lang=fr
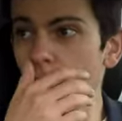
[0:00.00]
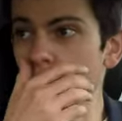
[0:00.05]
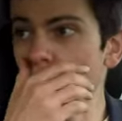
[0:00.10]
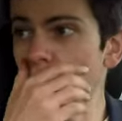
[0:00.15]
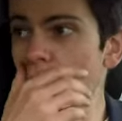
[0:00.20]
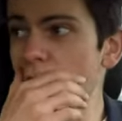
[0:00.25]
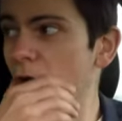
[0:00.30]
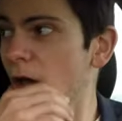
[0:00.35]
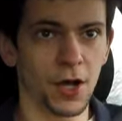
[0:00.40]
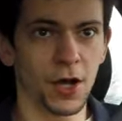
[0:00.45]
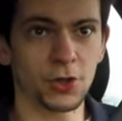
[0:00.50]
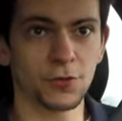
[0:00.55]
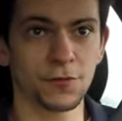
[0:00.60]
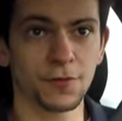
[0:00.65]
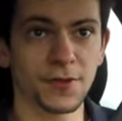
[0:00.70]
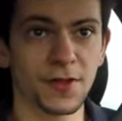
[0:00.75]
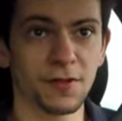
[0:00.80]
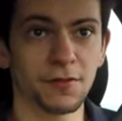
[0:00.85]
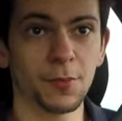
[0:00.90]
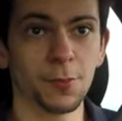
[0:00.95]
Alors ah, je
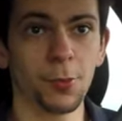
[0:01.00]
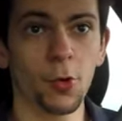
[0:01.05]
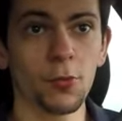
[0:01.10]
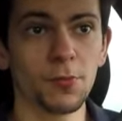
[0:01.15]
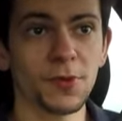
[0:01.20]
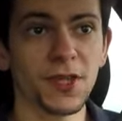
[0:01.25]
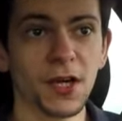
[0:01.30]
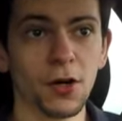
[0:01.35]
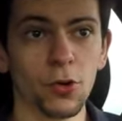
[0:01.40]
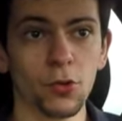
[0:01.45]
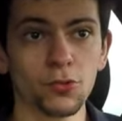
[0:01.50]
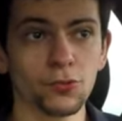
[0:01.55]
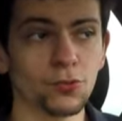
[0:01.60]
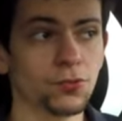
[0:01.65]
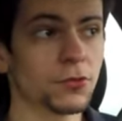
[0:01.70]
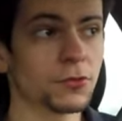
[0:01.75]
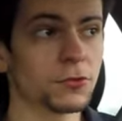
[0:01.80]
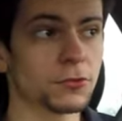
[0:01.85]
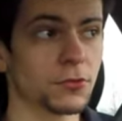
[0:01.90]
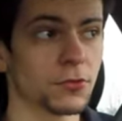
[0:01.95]
vous avais promis un
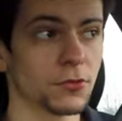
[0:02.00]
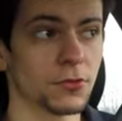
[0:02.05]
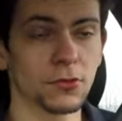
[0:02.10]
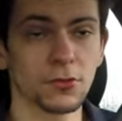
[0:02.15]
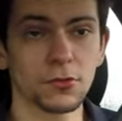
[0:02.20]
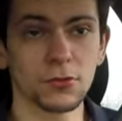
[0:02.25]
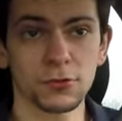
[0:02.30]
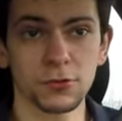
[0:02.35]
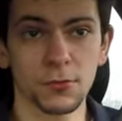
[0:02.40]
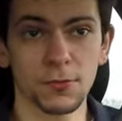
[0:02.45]
retour sur, euh,